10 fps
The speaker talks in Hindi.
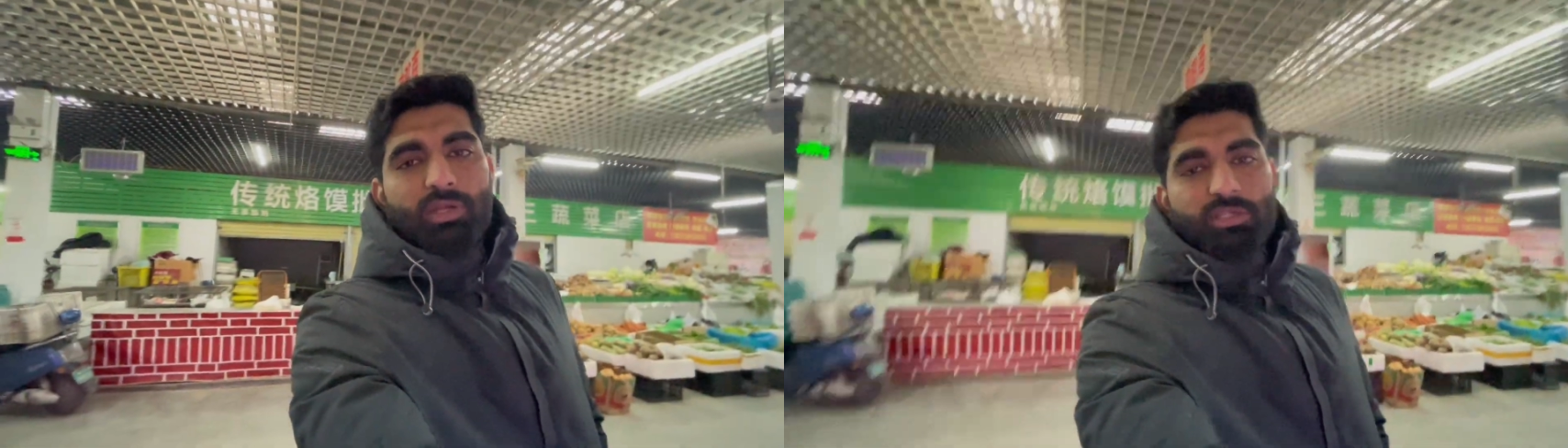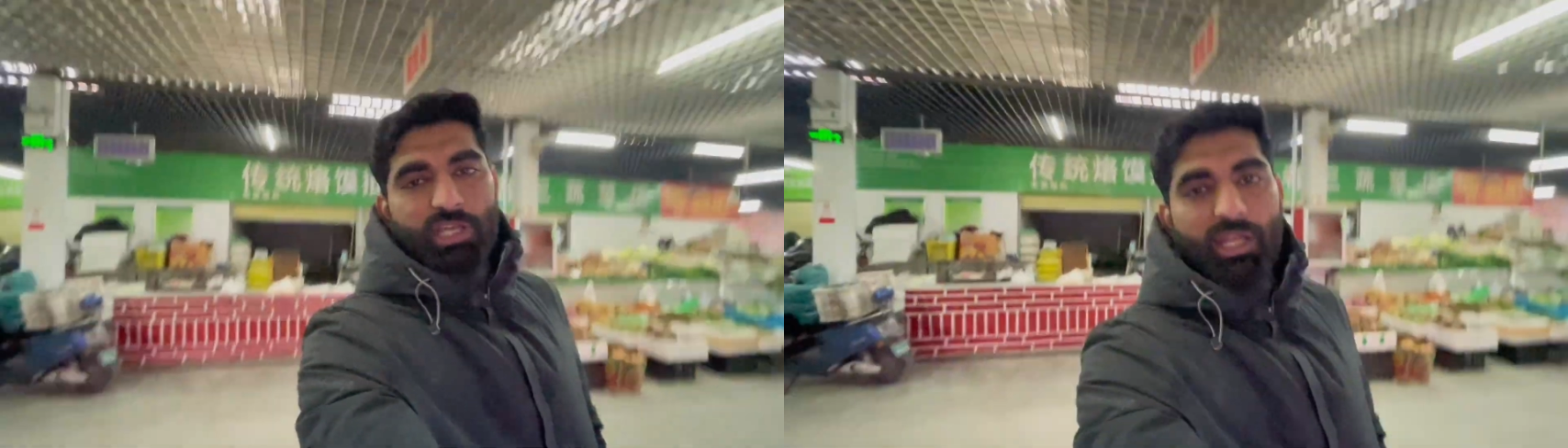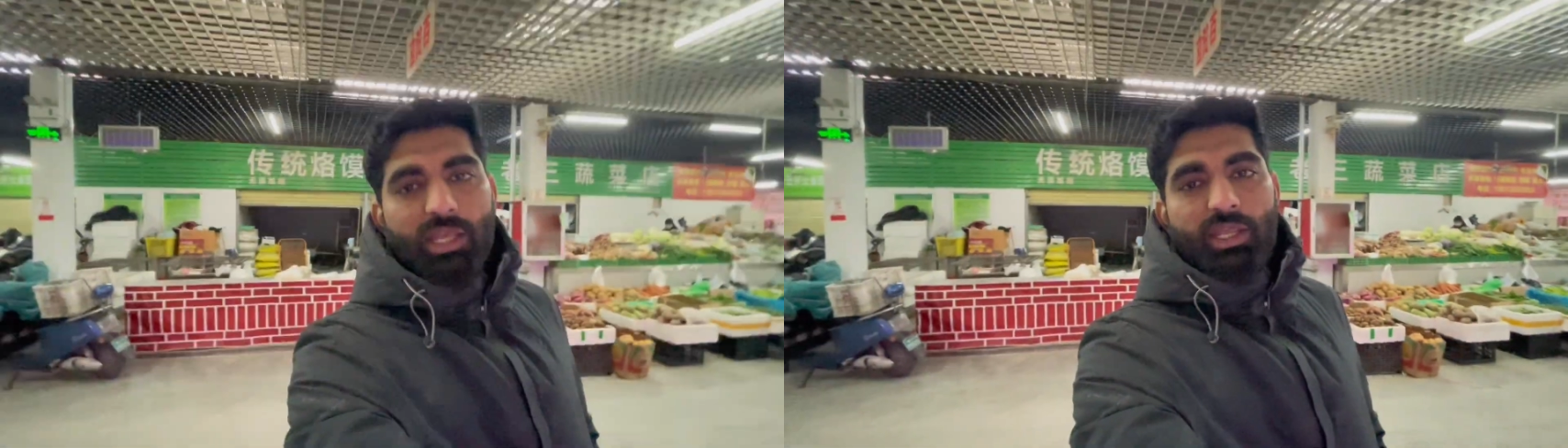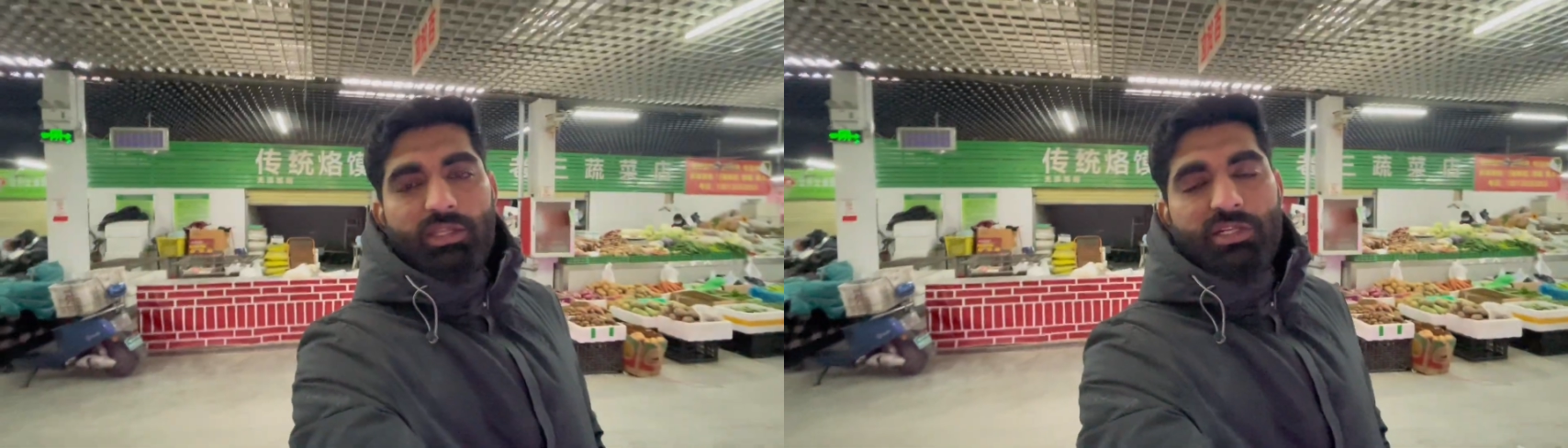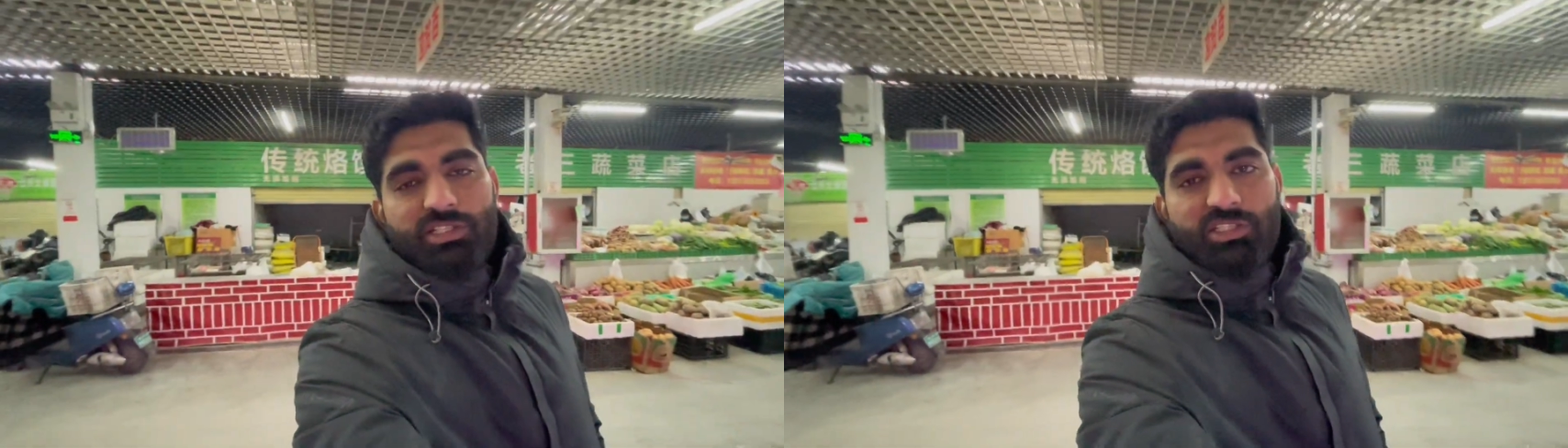चाइना के
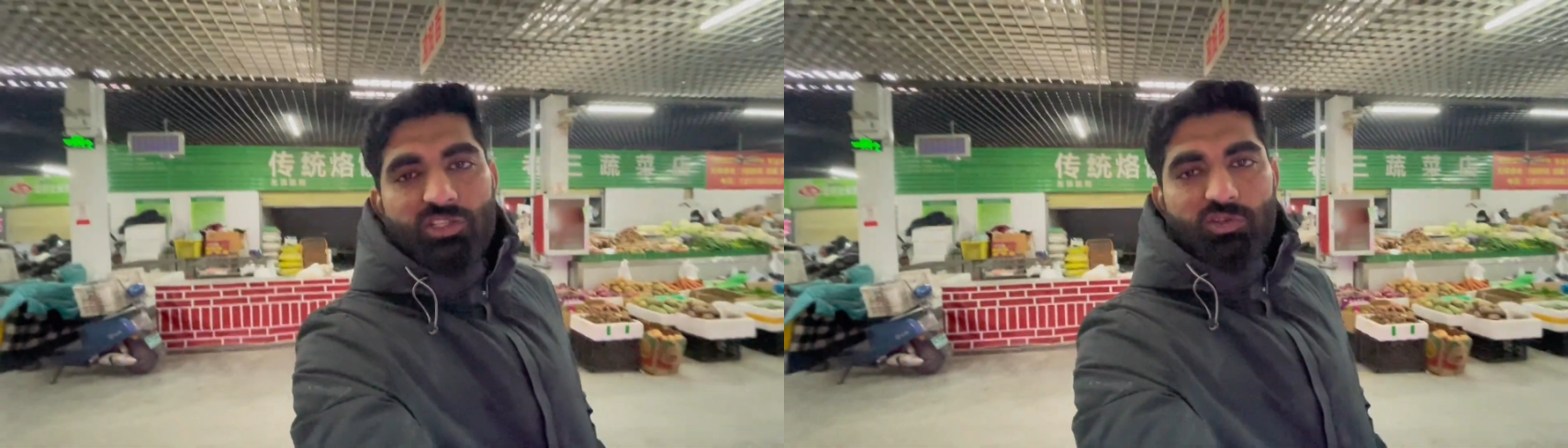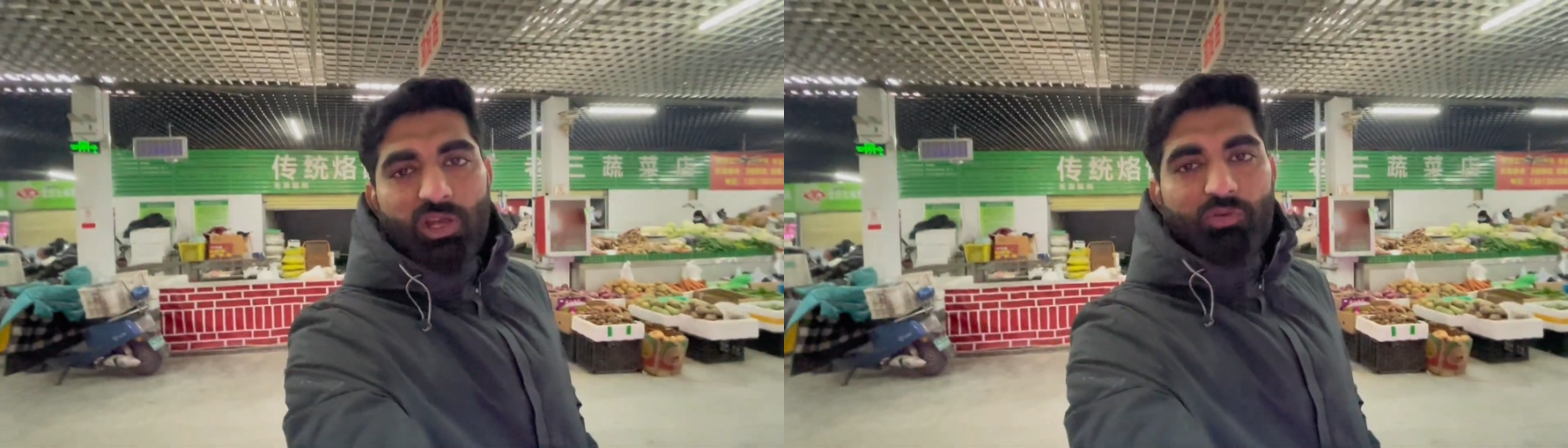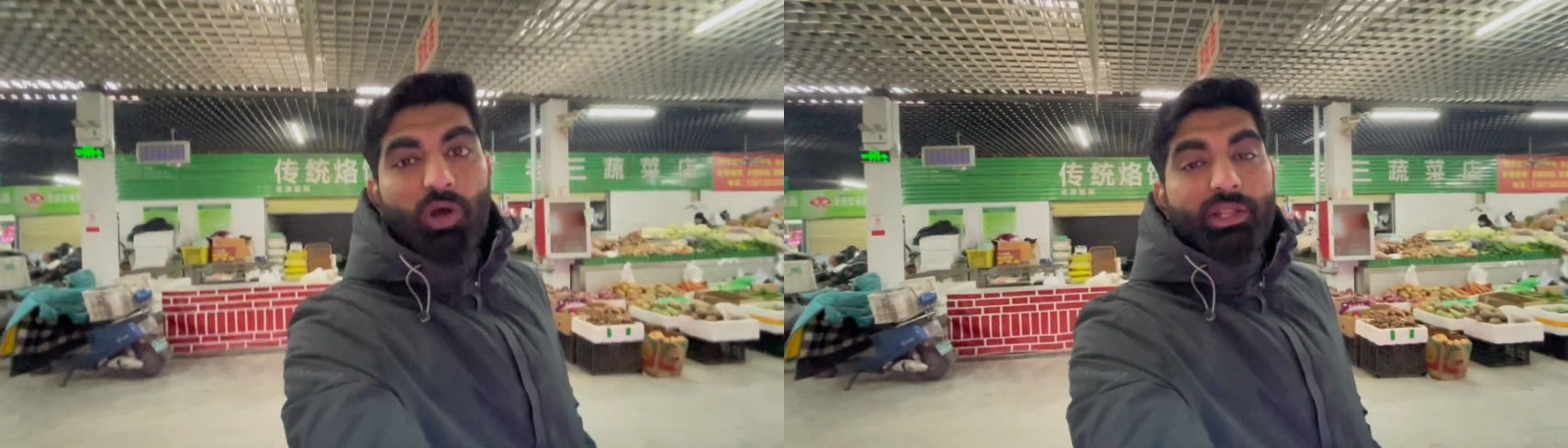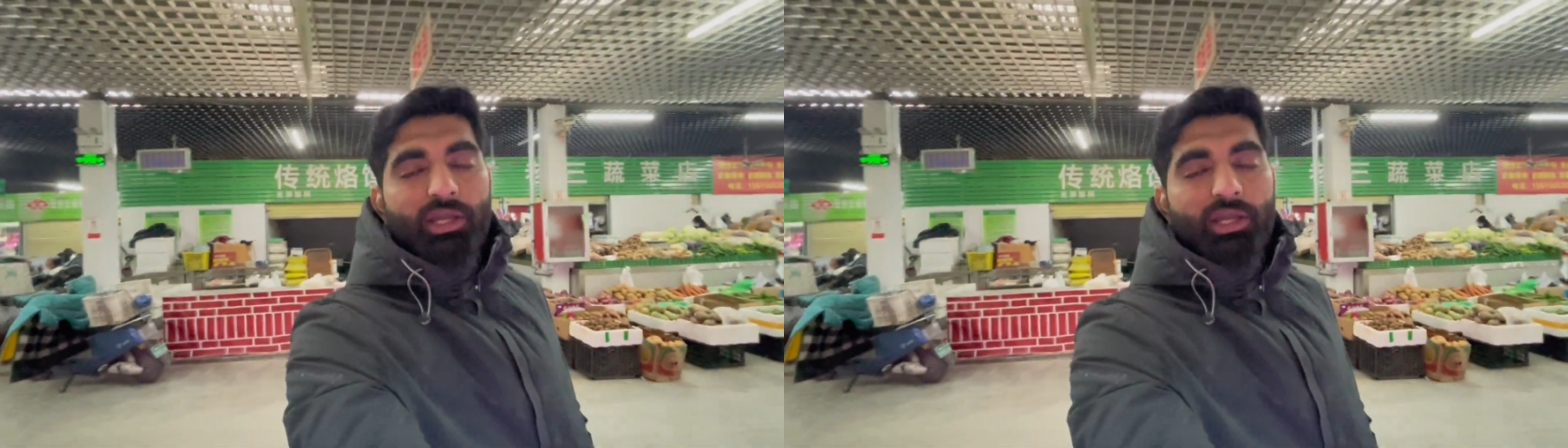अंदर चीज़ें जो हैं वो आधा